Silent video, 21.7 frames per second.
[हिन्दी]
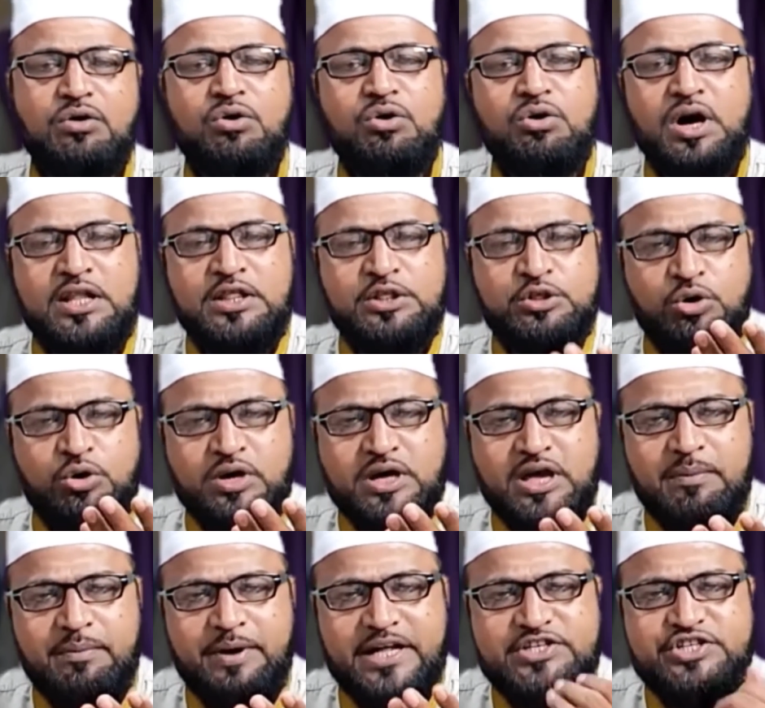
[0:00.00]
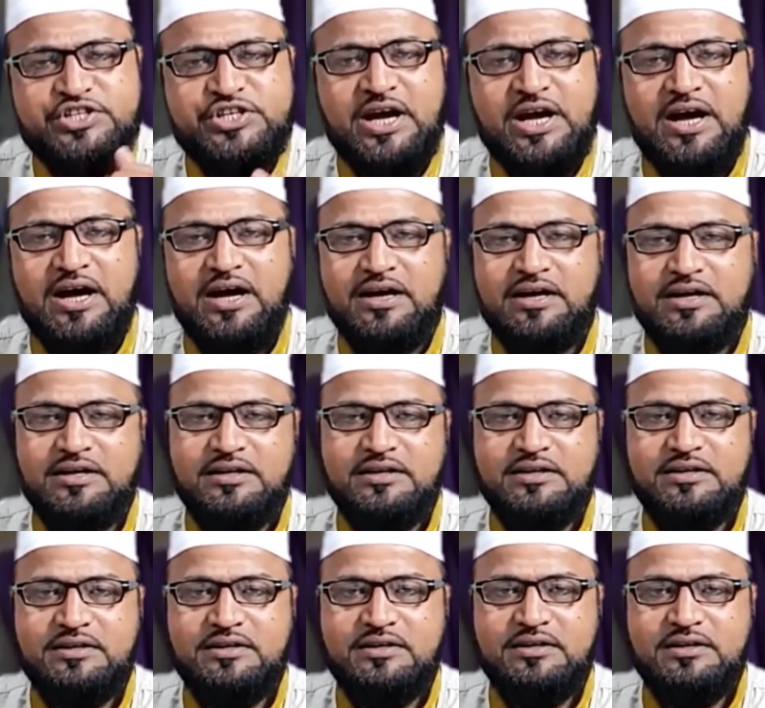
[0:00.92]
ओ अंधो के बादशाह
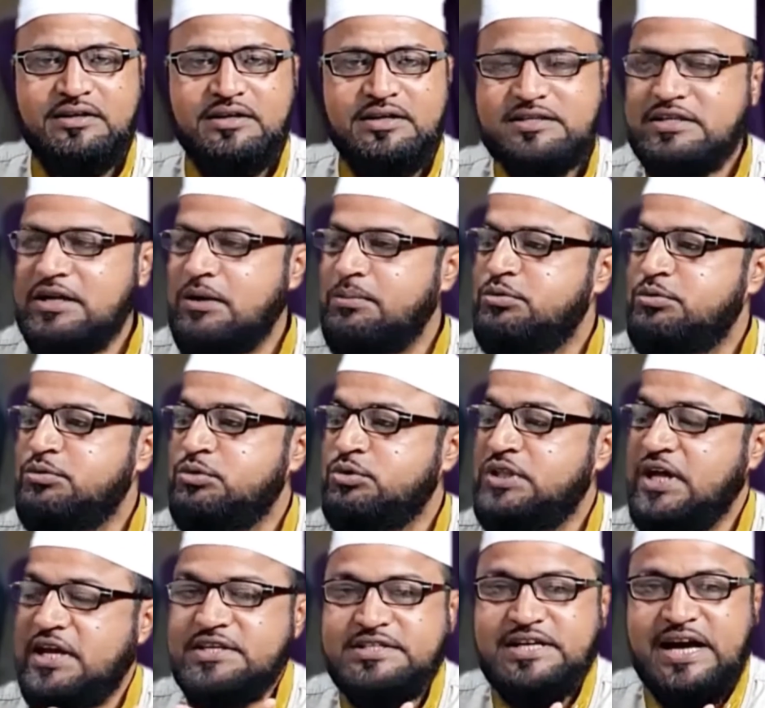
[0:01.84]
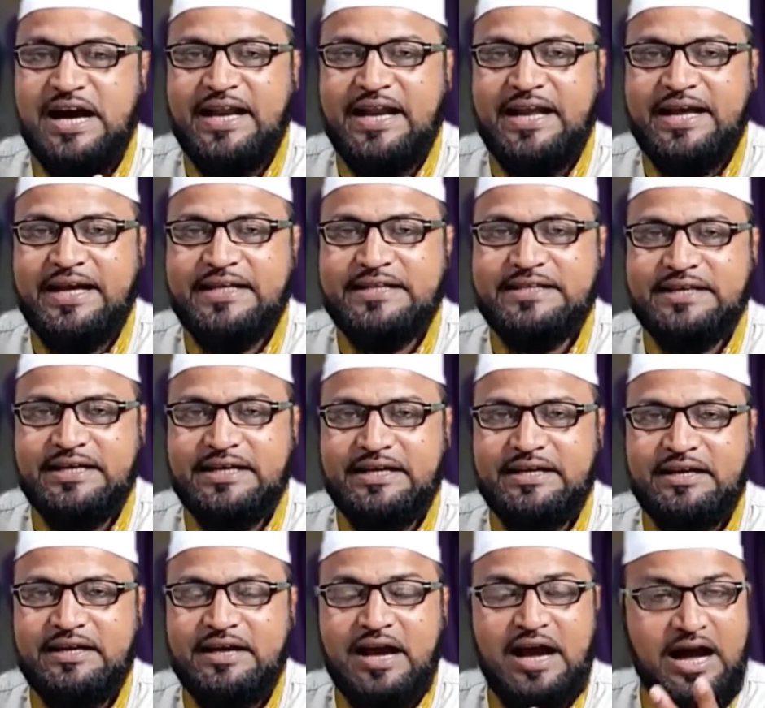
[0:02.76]
जब उधर जा रहे
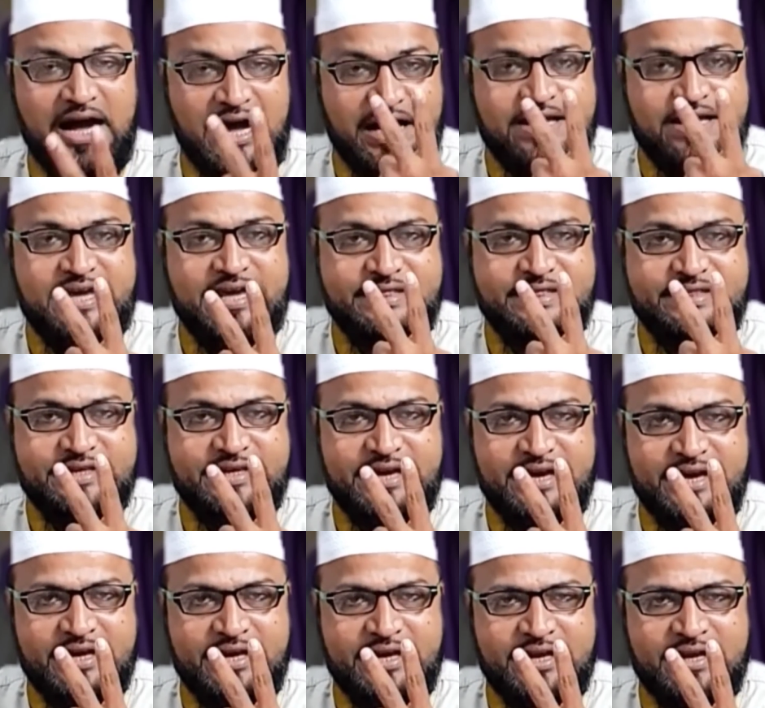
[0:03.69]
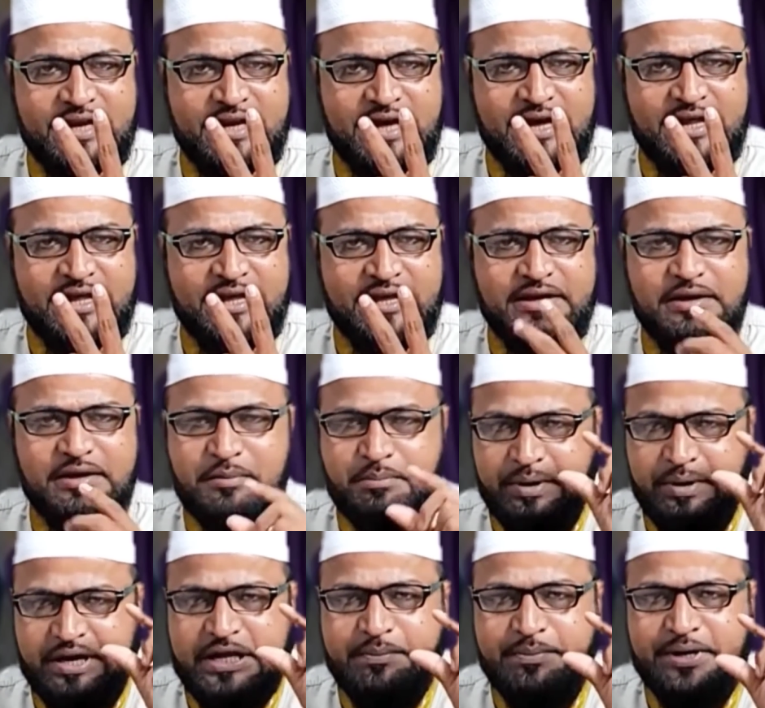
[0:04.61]
थे आंखें दी है ना अल्लाह ने
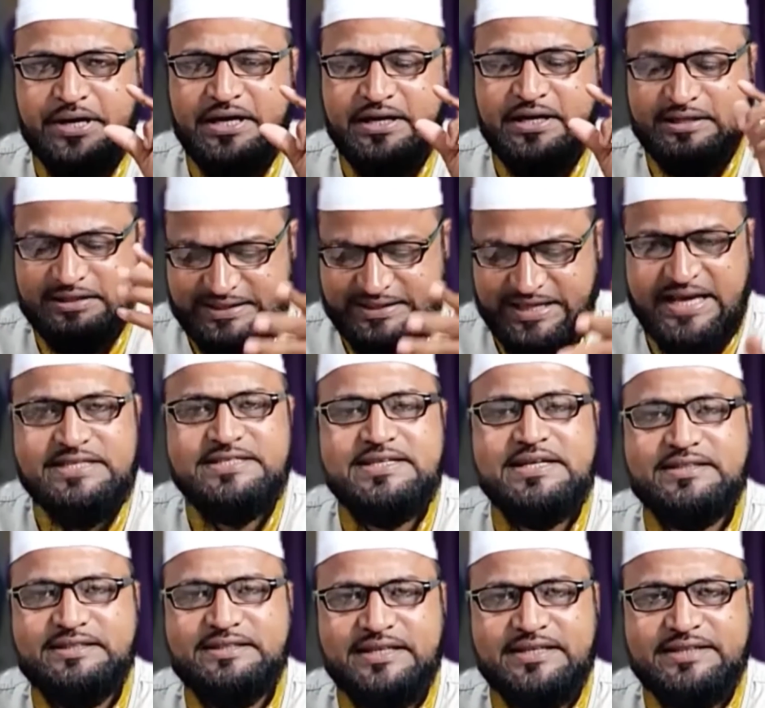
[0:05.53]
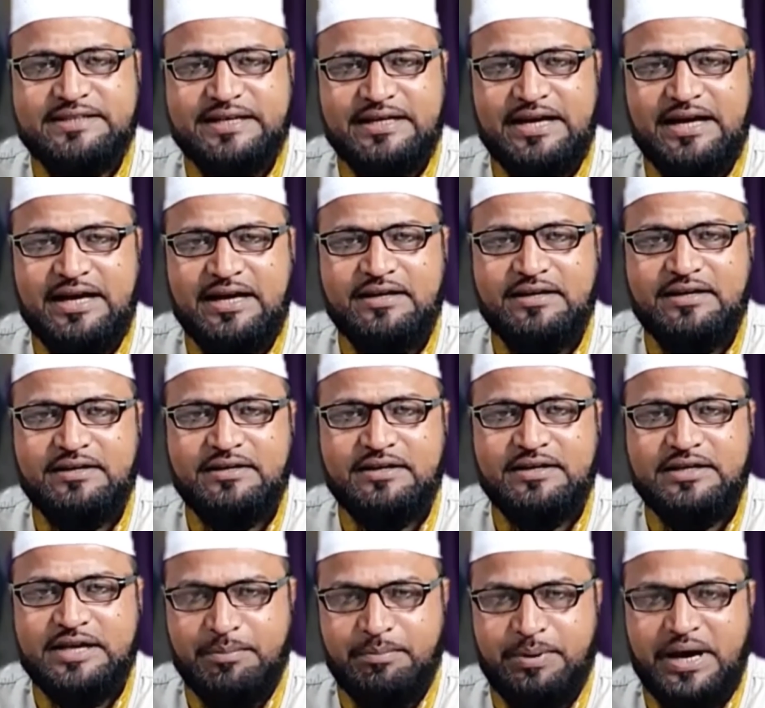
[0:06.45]
बड़ी बड़ी देख सकते थे ना
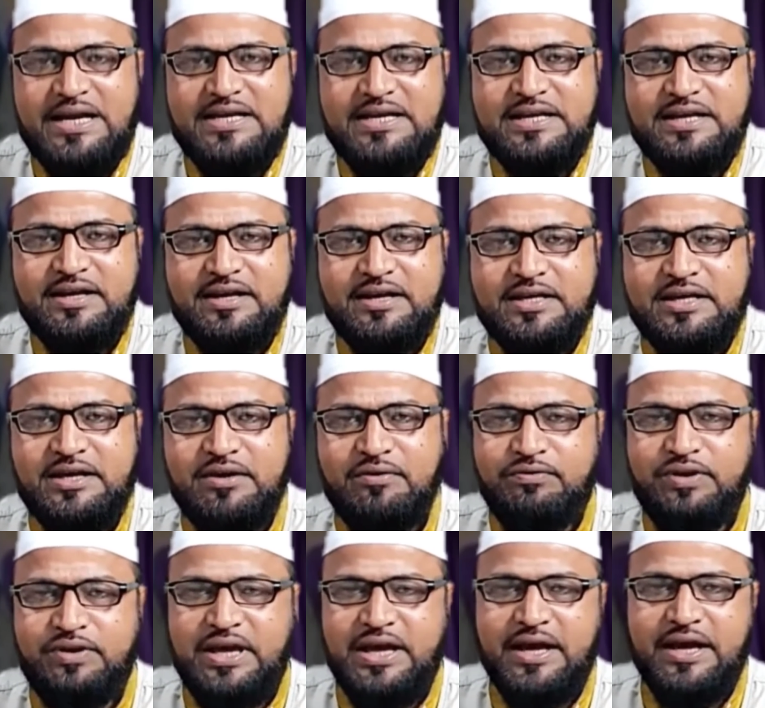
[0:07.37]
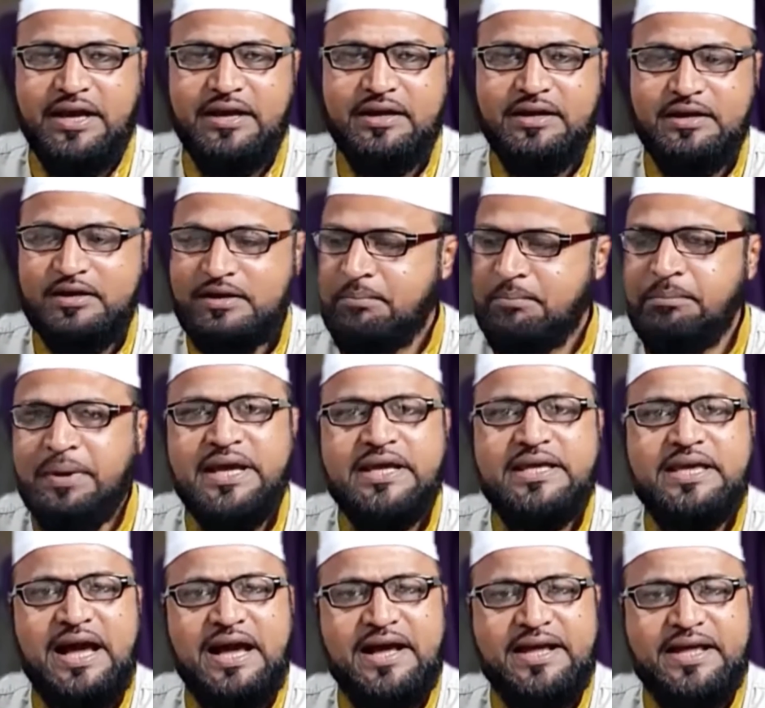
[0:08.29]
कि बाल्टी रखी हुई है
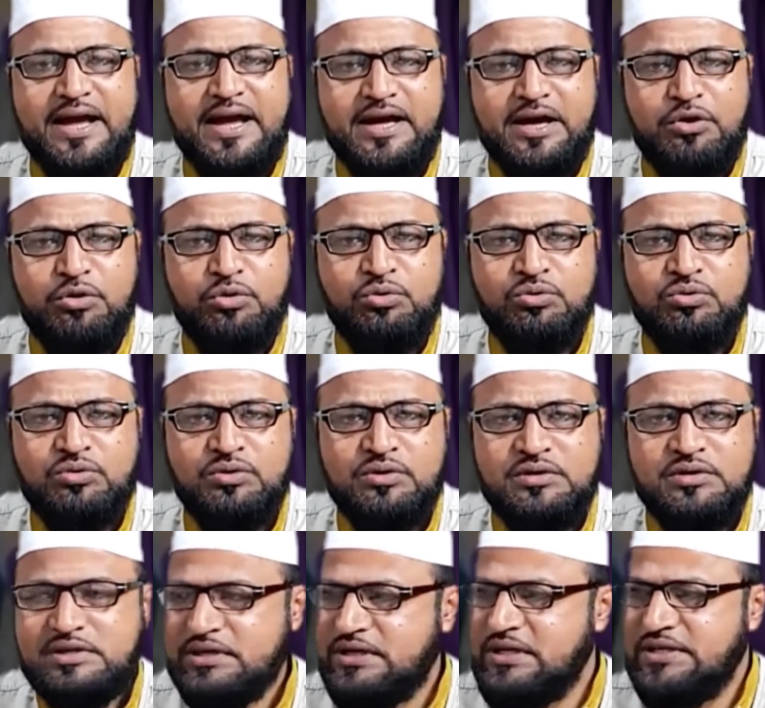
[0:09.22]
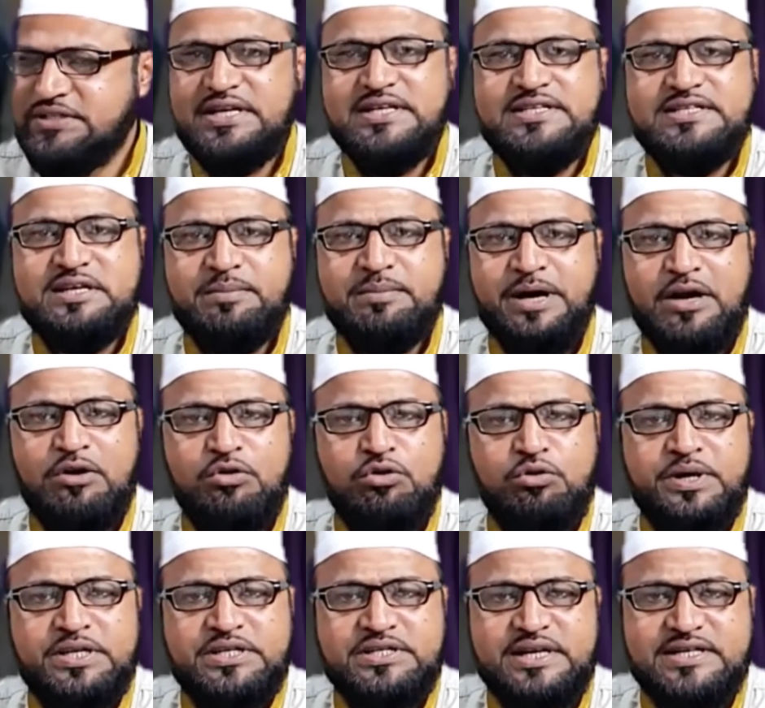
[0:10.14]
मैं क्या क्या करूं किचन
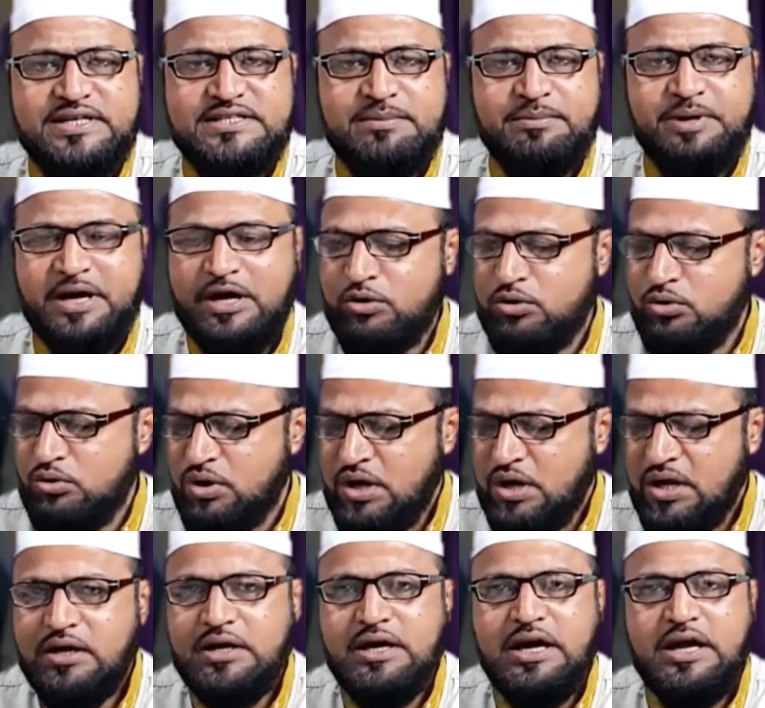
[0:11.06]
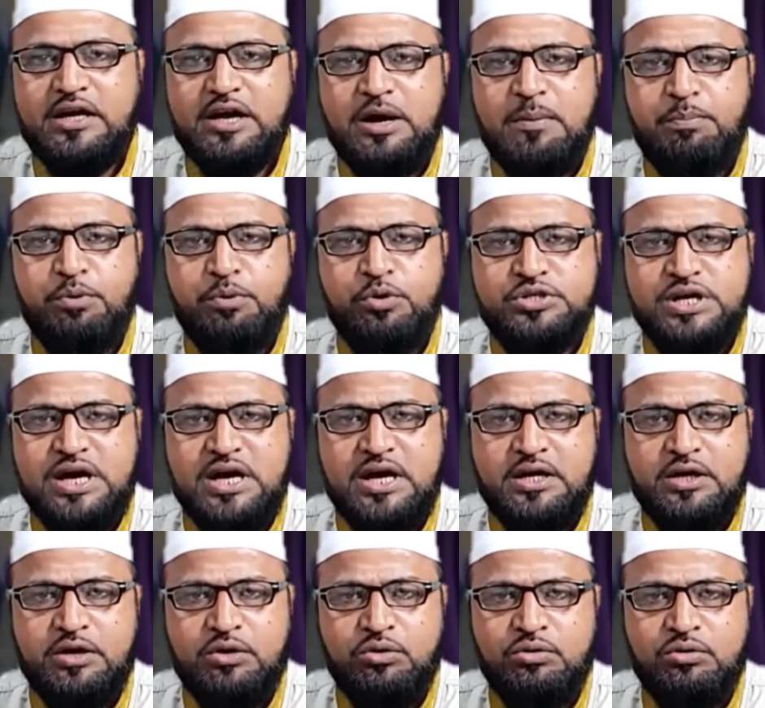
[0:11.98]
संभालू बच्चे संभालू घर का
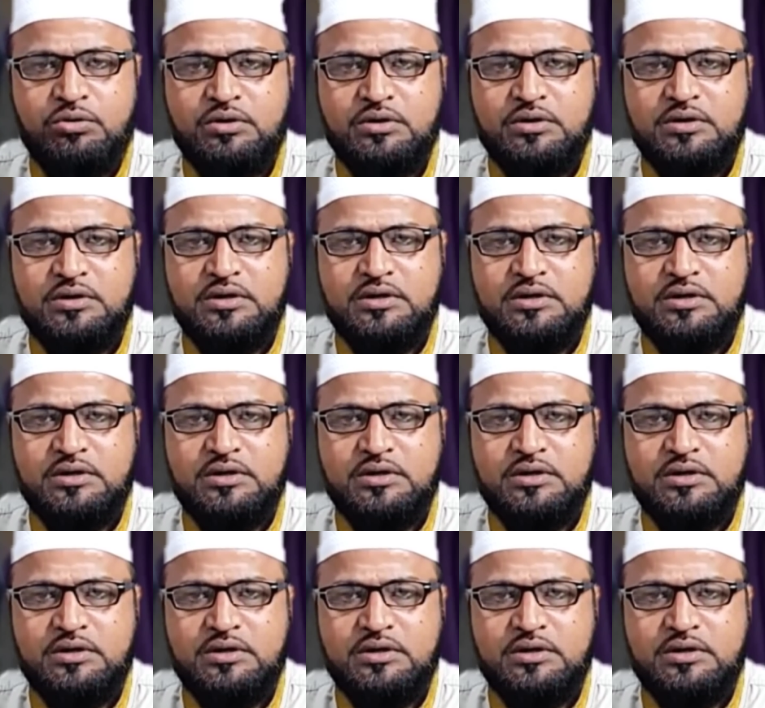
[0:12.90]
पोछा करूं